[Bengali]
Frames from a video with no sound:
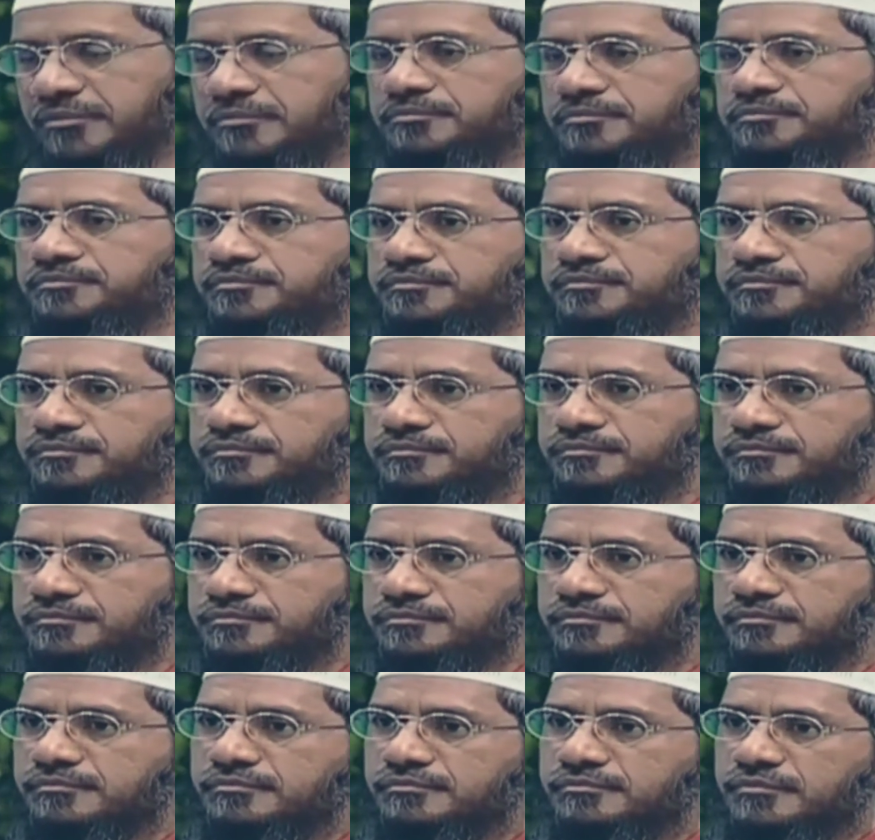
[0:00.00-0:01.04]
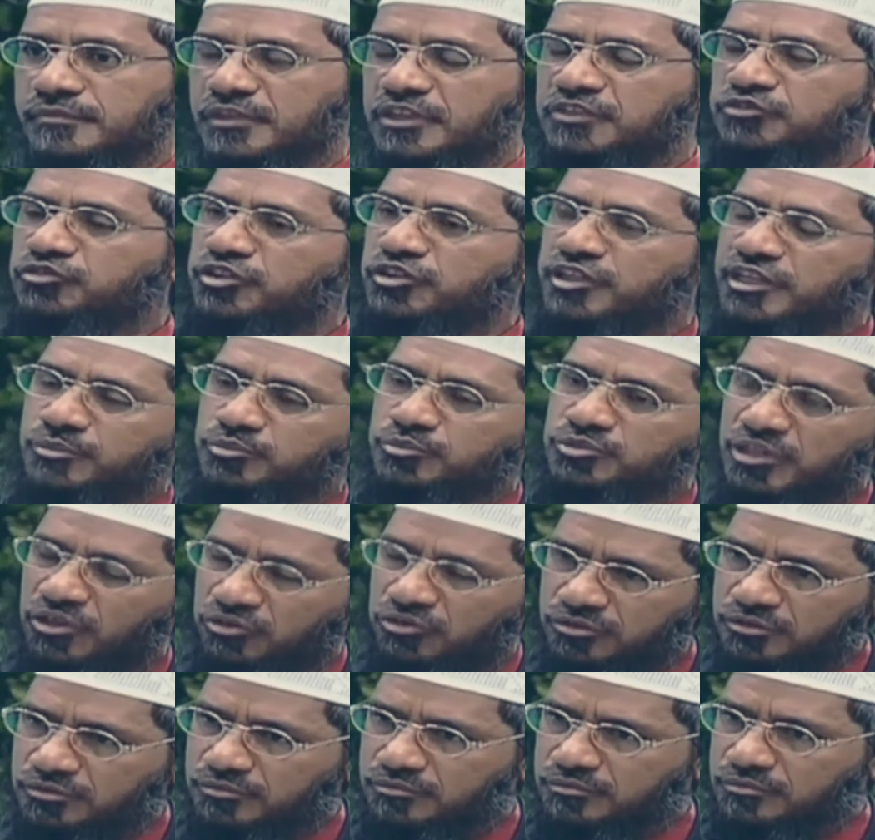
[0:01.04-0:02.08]
আছে সোনা
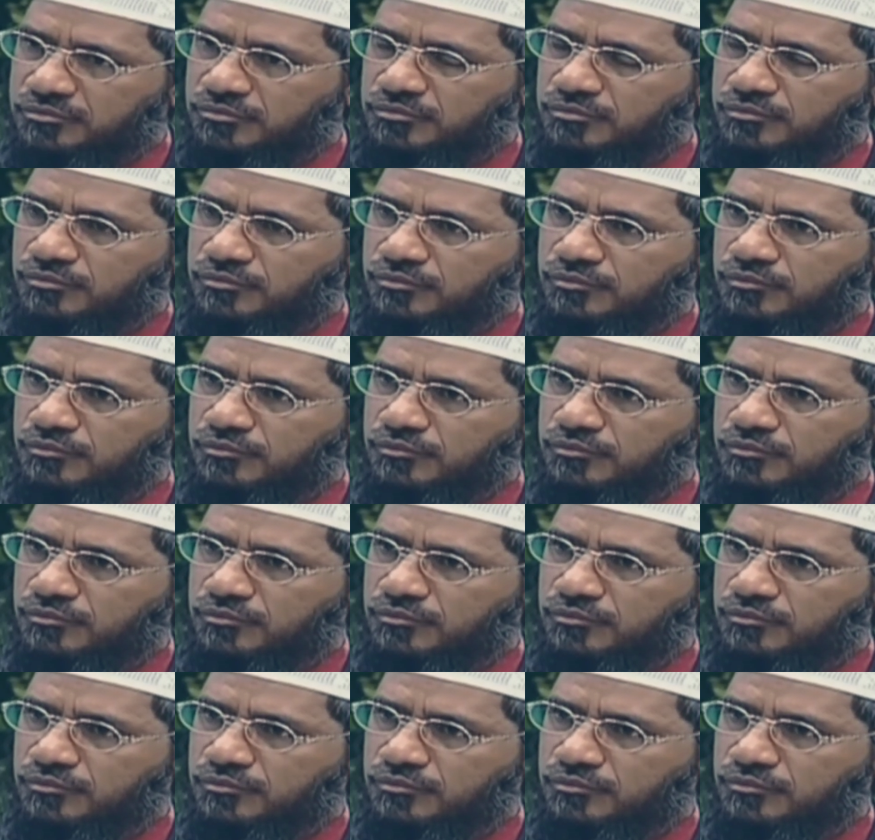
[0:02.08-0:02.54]
নম্বর দাউদ